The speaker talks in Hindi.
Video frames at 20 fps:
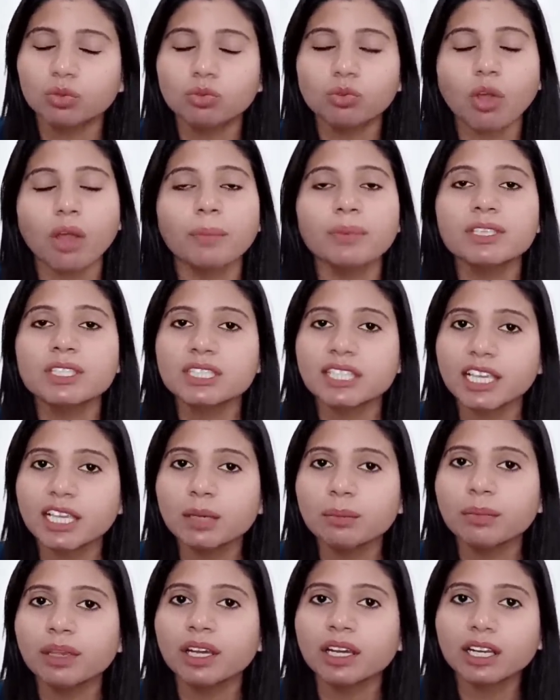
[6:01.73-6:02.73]
तो आप इस
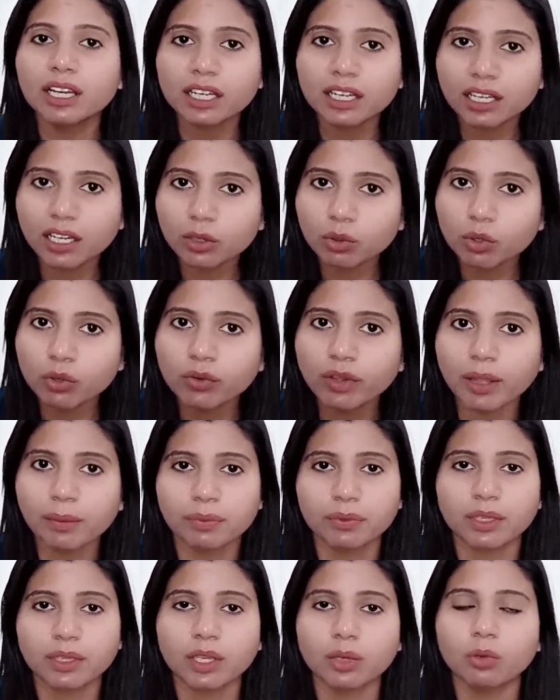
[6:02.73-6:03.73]
सेल में अगर गुड
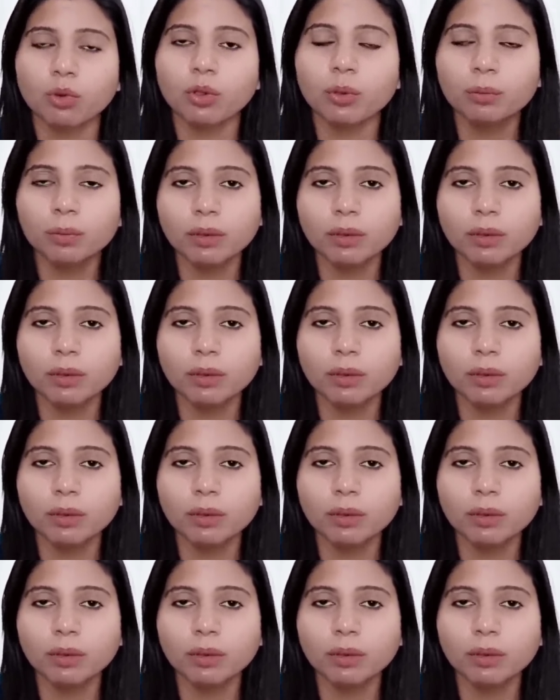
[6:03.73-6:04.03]
वाइब्स के कोई